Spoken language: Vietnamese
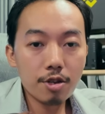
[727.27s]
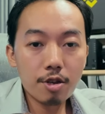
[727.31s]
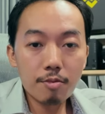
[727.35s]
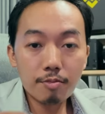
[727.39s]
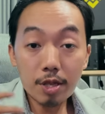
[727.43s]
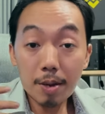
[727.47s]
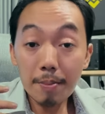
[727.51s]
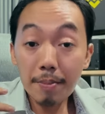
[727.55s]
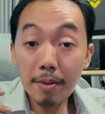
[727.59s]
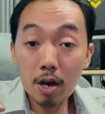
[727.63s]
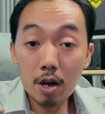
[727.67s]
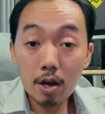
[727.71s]

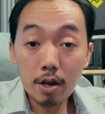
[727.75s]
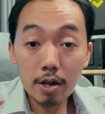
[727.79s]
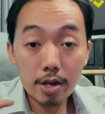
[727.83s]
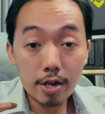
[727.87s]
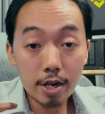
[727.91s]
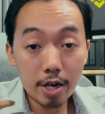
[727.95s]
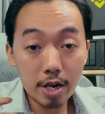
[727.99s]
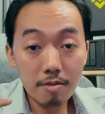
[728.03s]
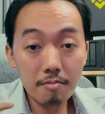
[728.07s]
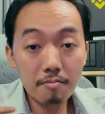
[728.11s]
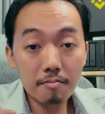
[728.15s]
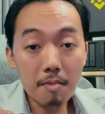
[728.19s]
nhâm tâm hở
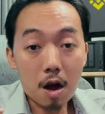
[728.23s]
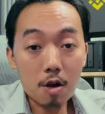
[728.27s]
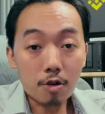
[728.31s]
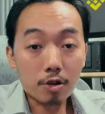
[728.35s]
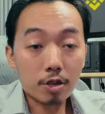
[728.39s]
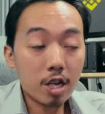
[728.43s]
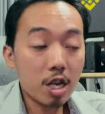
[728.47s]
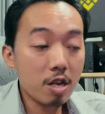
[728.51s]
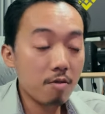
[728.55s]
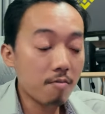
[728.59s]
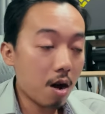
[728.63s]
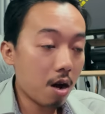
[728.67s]
khơi
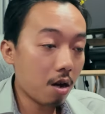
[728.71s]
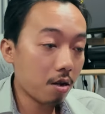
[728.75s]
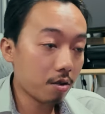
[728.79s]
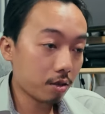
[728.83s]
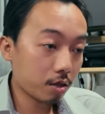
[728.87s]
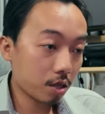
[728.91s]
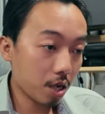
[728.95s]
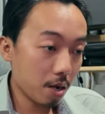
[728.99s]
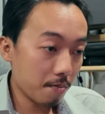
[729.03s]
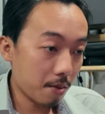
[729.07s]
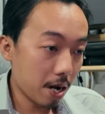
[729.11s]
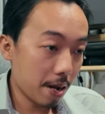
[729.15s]
bảo thi bao
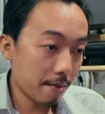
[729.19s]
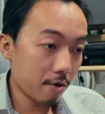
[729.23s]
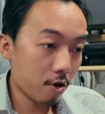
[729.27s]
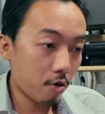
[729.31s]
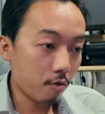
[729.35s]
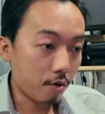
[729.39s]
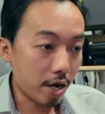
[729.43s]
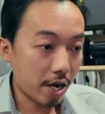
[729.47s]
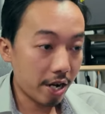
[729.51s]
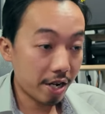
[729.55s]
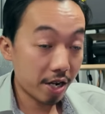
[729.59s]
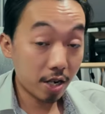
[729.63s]
stream lab
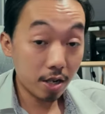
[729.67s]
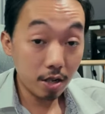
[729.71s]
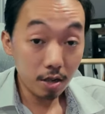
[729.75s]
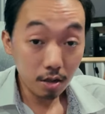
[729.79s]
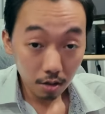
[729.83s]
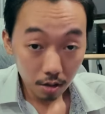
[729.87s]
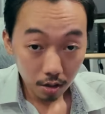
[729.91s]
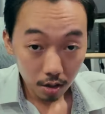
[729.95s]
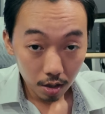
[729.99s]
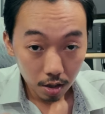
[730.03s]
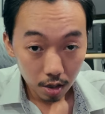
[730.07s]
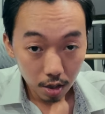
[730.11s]
over nắng
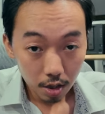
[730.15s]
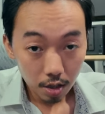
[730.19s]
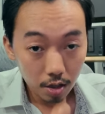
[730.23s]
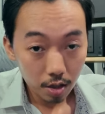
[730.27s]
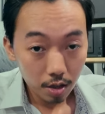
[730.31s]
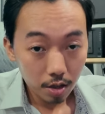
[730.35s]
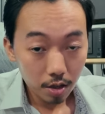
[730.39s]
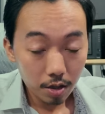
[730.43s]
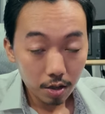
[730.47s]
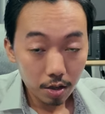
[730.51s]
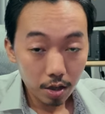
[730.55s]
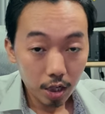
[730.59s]

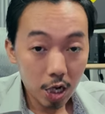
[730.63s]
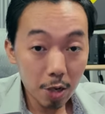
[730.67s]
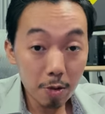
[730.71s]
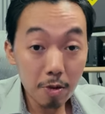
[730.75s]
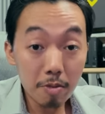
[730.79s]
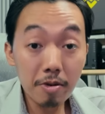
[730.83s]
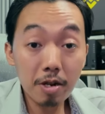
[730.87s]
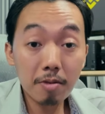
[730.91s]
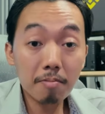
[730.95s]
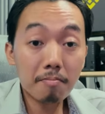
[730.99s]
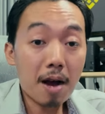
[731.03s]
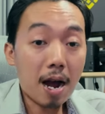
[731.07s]

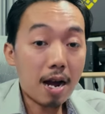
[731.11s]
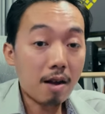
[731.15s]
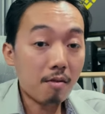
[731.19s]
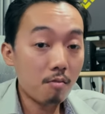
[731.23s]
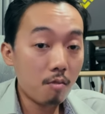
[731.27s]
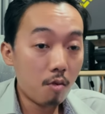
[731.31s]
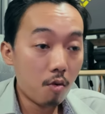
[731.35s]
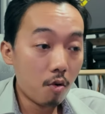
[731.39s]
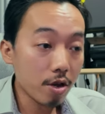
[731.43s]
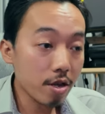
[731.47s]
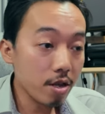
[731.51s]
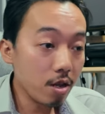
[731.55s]
cứ miếng bạc
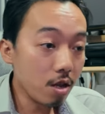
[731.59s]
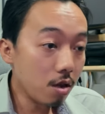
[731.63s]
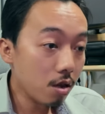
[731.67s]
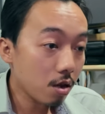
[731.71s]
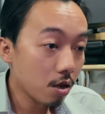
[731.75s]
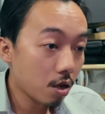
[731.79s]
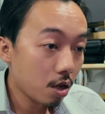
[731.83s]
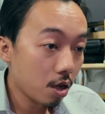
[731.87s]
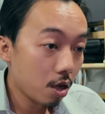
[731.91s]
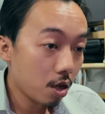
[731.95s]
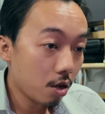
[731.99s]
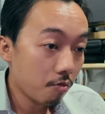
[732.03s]
muối
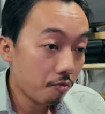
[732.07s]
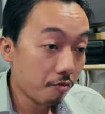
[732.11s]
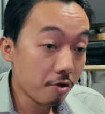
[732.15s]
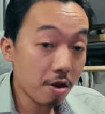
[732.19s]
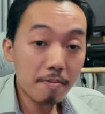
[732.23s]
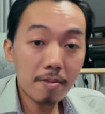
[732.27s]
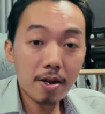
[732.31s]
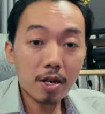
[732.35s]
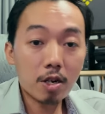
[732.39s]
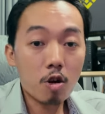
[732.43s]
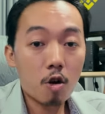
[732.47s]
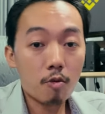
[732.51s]

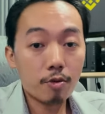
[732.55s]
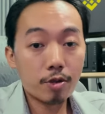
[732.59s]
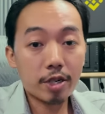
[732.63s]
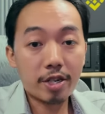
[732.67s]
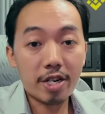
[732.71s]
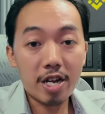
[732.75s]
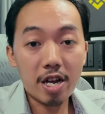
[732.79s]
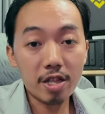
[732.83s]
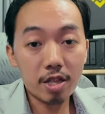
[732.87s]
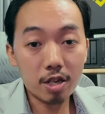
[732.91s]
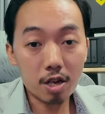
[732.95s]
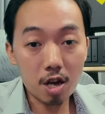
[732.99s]
vì mình không
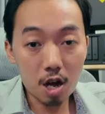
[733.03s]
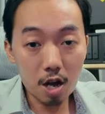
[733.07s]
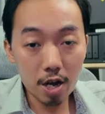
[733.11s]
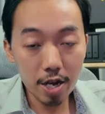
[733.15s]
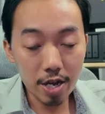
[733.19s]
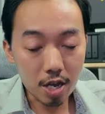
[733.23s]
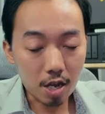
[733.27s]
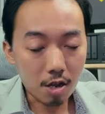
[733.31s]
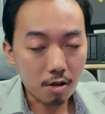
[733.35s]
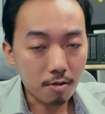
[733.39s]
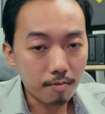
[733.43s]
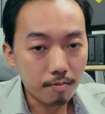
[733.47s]
channel tầng
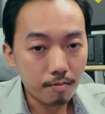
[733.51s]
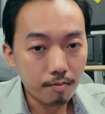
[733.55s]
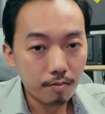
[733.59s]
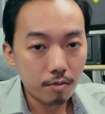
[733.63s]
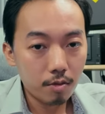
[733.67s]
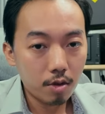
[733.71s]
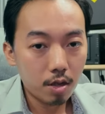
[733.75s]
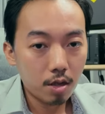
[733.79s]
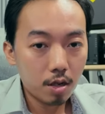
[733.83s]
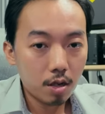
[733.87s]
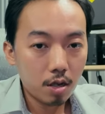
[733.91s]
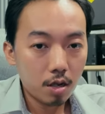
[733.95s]
hay
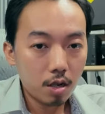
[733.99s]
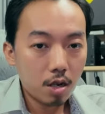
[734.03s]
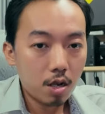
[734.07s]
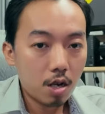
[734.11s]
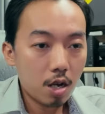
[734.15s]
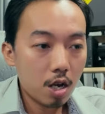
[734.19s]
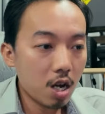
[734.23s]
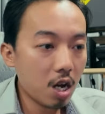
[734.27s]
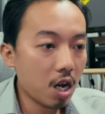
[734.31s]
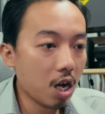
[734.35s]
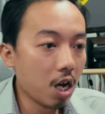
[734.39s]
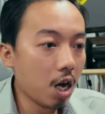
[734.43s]

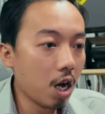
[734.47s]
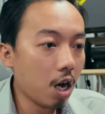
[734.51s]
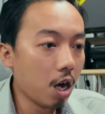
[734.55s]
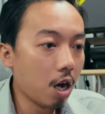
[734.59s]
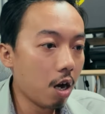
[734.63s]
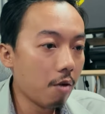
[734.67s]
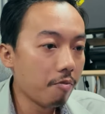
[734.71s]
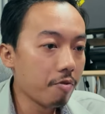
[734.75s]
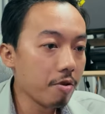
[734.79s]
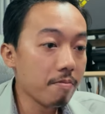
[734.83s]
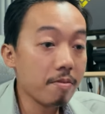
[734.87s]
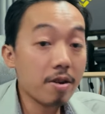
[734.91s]

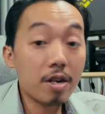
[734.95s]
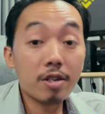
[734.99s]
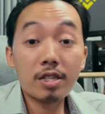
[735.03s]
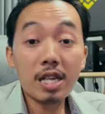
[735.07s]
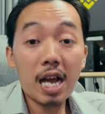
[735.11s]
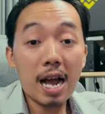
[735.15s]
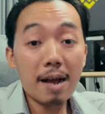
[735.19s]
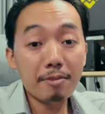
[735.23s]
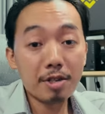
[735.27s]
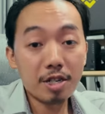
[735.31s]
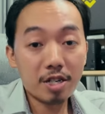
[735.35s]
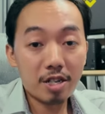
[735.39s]
vì miếng
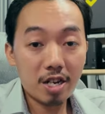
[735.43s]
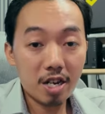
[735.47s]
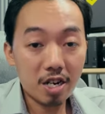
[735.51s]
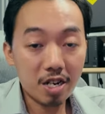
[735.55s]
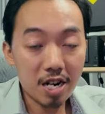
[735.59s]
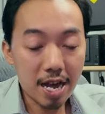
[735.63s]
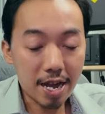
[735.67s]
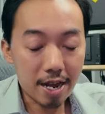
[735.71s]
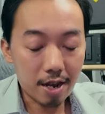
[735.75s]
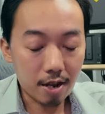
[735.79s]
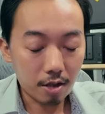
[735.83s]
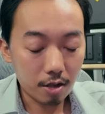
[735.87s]
cam
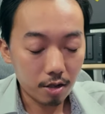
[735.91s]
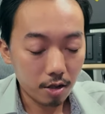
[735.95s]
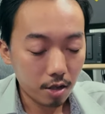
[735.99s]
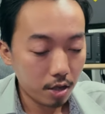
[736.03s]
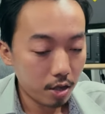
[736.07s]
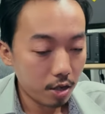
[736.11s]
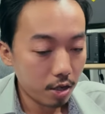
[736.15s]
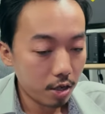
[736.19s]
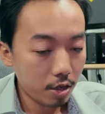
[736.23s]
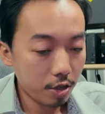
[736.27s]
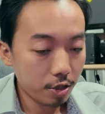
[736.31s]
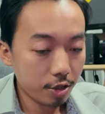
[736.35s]
channel này
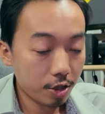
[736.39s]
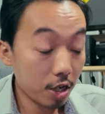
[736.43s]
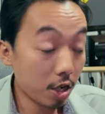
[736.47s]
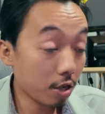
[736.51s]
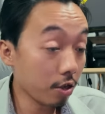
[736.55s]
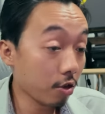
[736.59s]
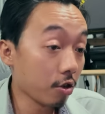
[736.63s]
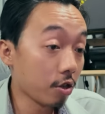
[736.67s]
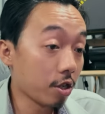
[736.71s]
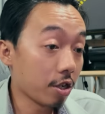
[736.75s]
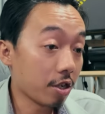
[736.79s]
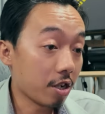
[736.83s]

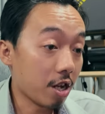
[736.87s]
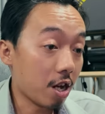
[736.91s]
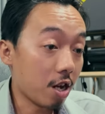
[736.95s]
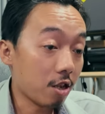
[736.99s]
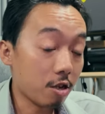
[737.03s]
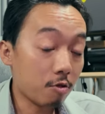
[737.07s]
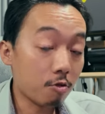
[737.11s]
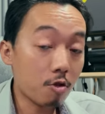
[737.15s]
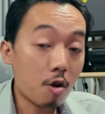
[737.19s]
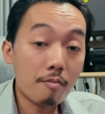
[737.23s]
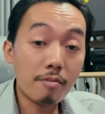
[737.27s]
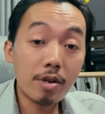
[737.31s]
chẳng đôi
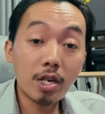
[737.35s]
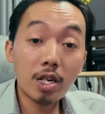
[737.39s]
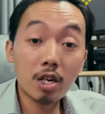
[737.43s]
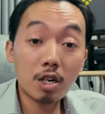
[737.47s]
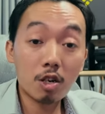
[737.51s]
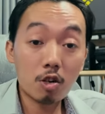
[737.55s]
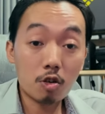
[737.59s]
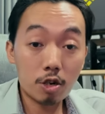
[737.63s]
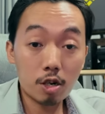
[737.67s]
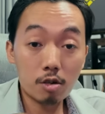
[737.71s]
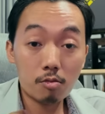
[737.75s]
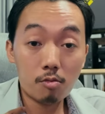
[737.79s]
channel nhưng còn miếng
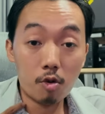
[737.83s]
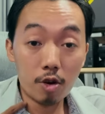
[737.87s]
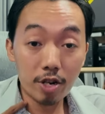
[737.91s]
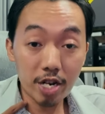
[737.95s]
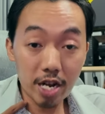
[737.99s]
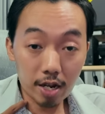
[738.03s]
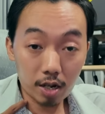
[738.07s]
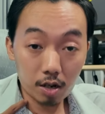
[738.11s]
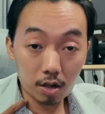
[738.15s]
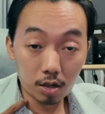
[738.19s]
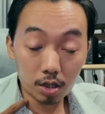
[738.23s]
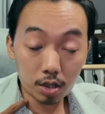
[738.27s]
cái nó mua
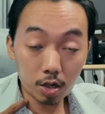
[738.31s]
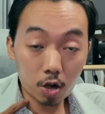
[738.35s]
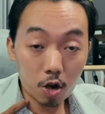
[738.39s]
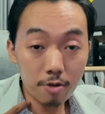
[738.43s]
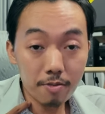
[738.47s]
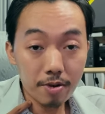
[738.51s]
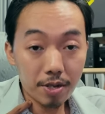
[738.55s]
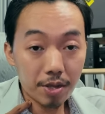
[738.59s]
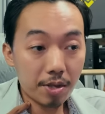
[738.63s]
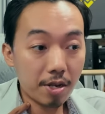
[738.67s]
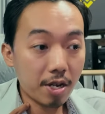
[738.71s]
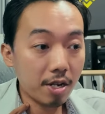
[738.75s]
để gửi
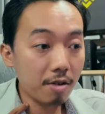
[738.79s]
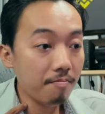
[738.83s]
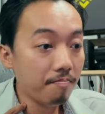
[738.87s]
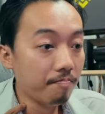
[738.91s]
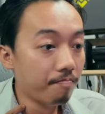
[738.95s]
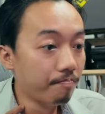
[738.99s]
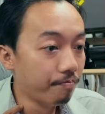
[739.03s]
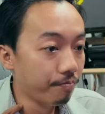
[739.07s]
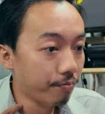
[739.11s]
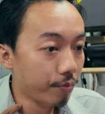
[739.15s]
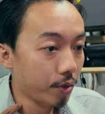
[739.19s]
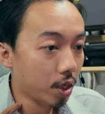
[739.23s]
soi mình đến
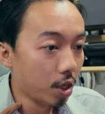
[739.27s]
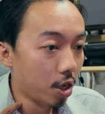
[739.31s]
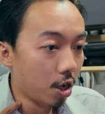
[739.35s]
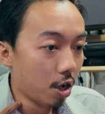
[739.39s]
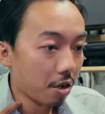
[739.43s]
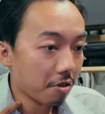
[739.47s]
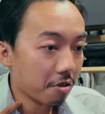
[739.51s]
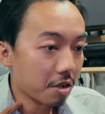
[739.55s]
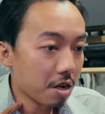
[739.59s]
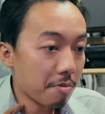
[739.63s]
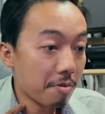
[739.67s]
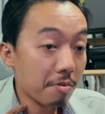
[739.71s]

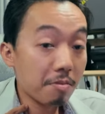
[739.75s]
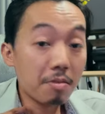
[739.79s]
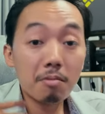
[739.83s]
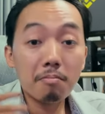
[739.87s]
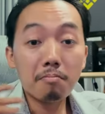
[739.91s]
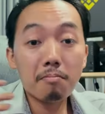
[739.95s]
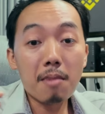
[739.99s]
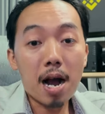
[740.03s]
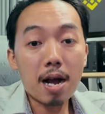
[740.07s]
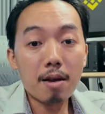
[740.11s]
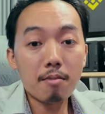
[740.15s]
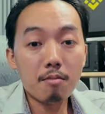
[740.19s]
là
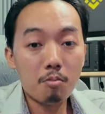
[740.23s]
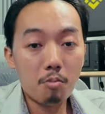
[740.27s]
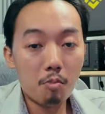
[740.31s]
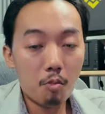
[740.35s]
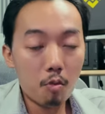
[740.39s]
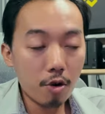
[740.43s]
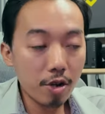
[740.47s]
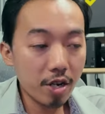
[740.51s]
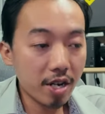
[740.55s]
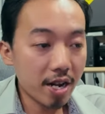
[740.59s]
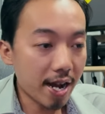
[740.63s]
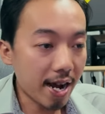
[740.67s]
miếng bạc
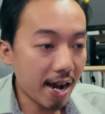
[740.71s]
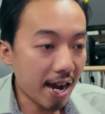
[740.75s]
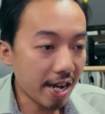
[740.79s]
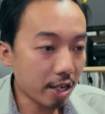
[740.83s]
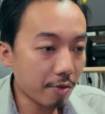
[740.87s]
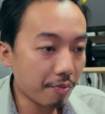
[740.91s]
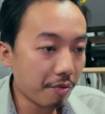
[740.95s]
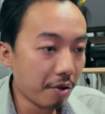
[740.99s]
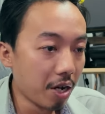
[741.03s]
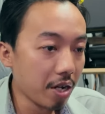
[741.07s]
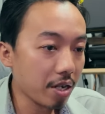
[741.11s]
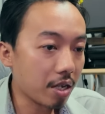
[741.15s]
muối để ai
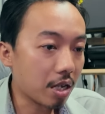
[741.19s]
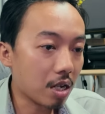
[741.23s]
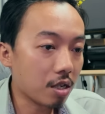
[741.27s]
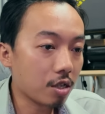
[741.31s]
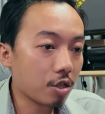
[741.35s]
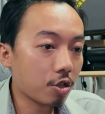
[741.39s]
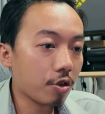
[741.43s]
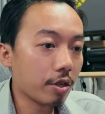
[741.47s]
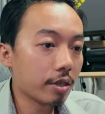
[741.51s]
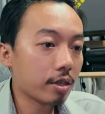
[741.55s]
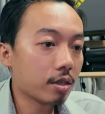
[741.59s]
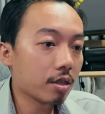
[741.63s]
thưa cái
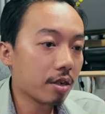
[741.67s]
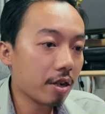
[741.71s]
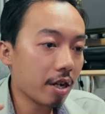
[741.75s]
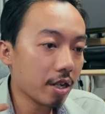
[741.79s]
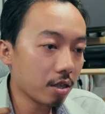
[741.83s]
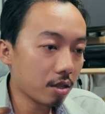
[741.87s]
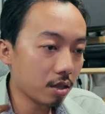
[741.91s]
chuyện